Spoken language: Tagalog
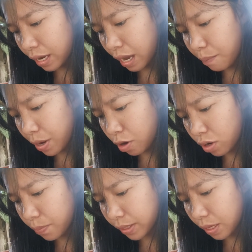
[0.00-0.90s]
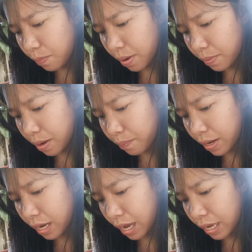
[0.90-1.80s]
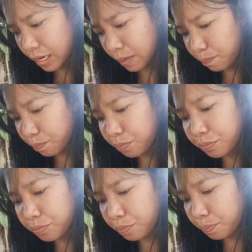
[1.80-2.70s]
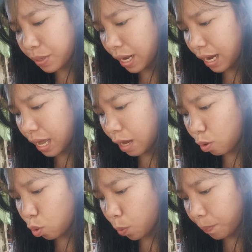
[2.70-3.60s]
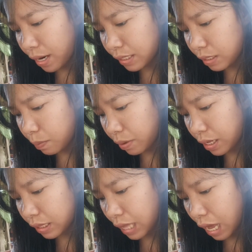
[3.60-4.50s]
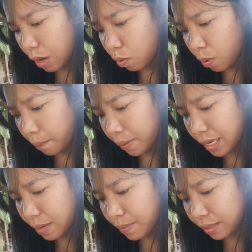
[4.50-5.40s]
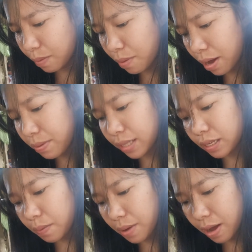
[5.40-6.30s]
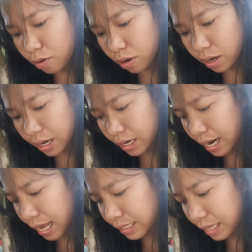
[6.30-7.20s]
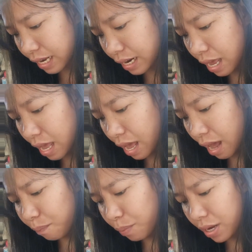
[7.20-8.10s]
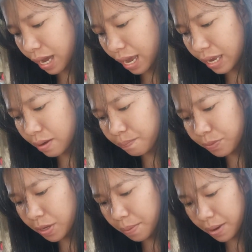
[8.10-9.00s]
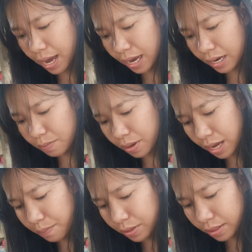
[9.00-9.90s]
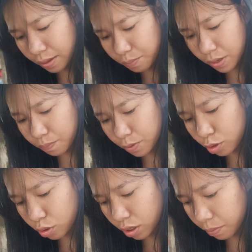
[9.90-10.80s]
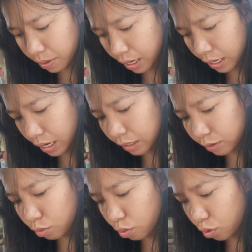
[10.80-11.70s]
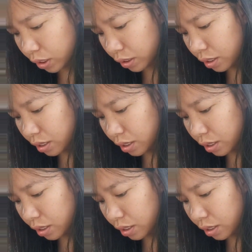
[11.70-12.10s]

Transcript: Kaya mayroong iba't ibang mga pagkain pinakaangkop para sa mga taong may iba't ibang mga trabaho. Kadalasan, ang pagkain maaaring magamit ng benepisyo ng mga nakatuon